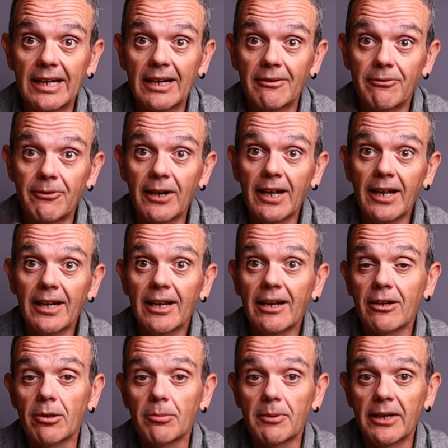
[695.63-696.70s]
al flash le
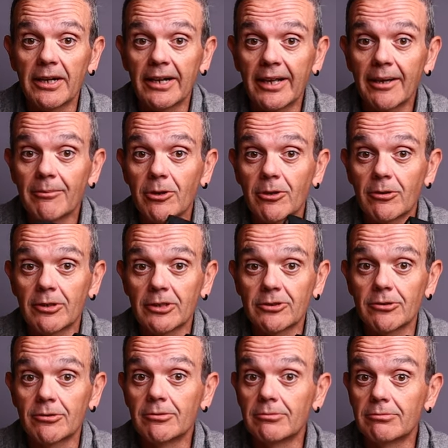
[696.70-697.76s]
acoplaremos lo que
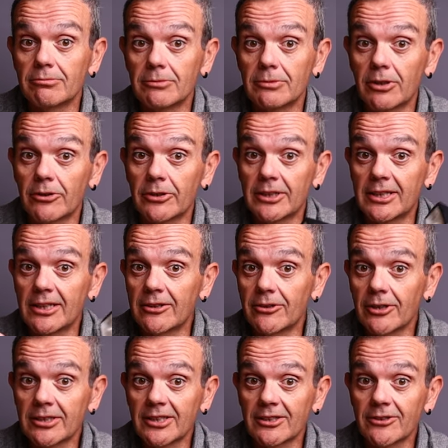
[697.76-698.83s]
son los
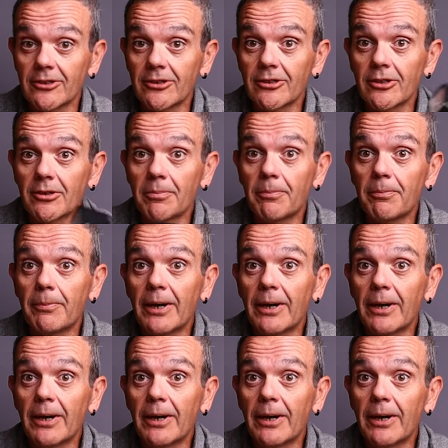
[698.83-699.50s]
distintos accesorios